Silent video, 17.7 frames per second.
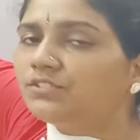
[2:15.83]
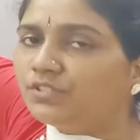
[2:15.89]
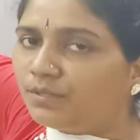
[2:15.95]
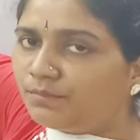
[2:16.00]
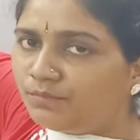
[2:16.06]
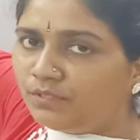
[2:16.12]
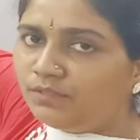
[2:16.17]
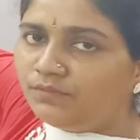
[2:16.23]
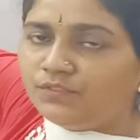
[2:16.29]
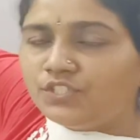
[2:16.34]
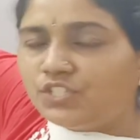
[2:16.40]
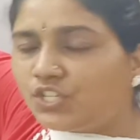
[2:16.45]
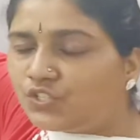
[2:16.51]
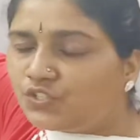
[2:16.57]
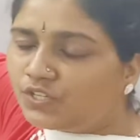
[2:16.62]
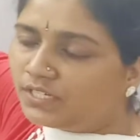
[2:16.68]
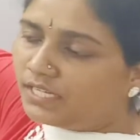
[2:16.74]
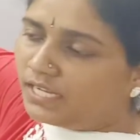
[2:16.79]
शब्द
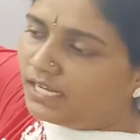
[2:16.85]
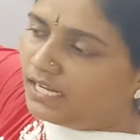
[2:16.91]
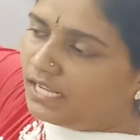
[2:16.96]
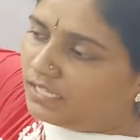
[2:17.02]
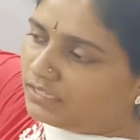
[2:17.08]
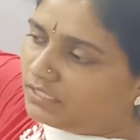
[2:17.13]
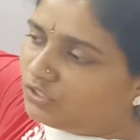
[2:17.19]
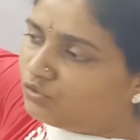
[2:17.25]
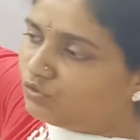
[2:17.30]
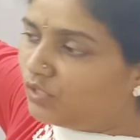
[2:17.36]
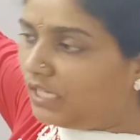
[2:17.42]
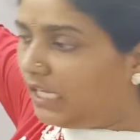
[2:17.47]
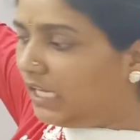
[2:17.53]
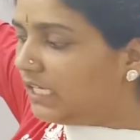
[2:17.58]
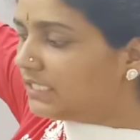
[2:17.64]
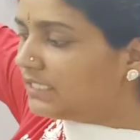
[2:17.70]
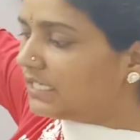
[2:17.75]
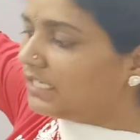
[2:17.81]
विशेषण कहलाते हैं तो
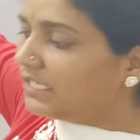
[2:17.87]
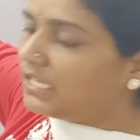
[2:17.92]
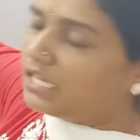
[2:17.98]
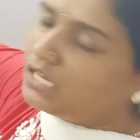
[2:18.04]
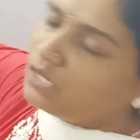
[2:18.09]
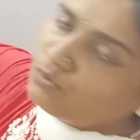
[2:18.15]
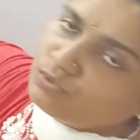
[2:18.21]
एक संज्ञा का